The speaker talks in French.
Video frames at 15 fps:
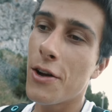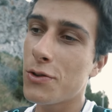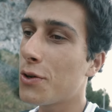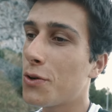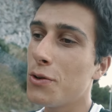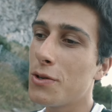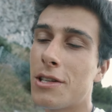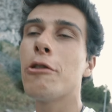Du
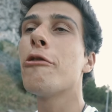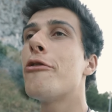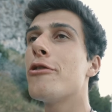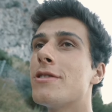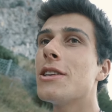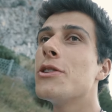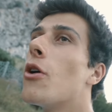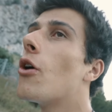coup, si on le
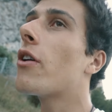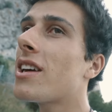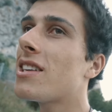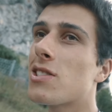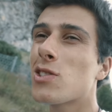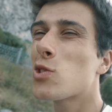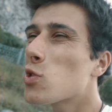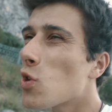faisait dans Henri
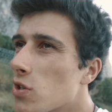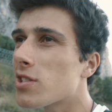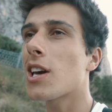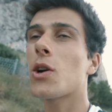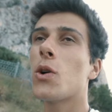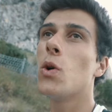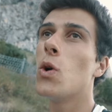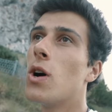sans
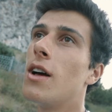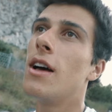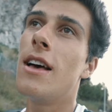Erco,